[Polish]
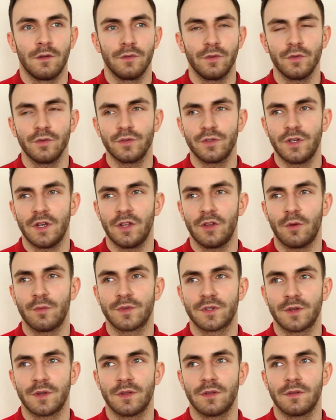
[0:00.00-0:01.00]
No już dzisiaj
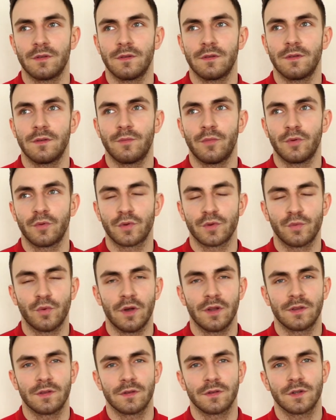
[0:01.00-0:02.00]
dobrze, e, podróż
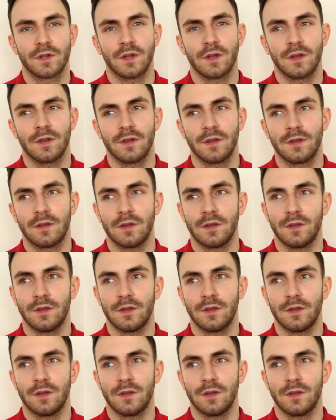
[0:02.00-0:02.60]
była troszkę e,